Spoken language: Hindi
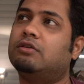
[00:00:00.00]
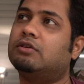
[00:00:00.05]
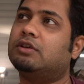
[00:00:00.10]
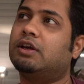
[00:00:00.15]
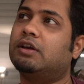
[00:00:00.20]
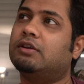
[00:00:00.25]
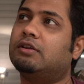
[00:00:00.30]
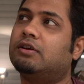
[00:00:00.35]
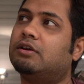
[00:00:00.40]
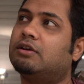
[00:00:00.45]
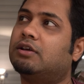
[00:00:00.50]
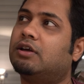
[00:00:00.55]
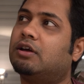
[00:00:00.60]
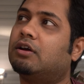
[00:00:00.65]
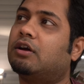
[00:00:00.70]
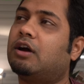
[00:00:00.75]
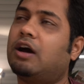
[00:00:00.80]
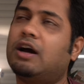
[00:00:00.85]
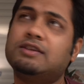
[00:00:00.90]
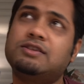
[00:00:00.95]
और क्या था क्या
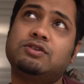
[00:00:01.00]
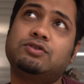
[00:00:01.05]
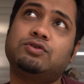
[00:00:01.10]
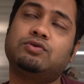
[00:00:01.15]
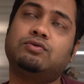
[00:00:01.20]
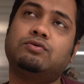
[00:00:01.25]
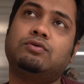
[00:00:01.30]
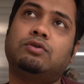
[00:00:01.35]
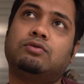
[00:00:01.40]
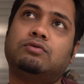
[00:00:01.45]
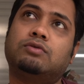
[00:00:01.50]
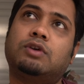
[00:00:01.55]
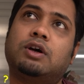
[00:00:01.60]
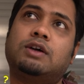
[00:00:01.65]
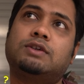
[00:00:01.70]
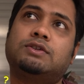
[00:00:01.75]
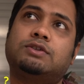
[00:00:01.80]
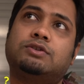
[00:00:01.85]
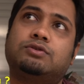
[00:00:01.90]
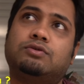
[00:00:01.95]
कहाँ से शुरू करूँ
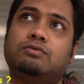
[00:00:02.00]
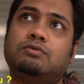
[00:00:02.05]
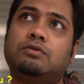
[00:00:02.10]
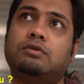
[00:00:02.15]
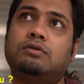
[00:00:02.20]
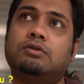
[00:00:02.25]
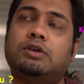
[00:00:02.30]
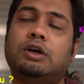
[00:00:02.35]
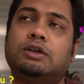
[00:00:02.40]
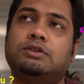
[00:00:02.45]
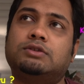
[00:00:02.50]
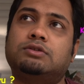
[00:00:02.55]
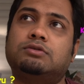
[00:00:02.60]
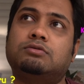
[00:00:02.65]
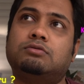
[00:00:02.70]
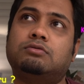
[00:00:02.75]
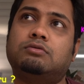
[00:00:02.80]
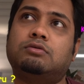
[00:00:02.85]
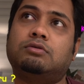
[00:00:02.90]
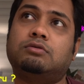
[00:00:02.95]
कहाँ से शुरू करूँ कहाँ से
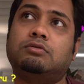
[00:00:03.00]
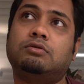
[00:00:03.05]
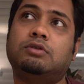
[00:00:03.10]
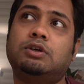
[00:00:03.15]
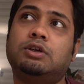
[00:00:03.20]
शुरू करूँ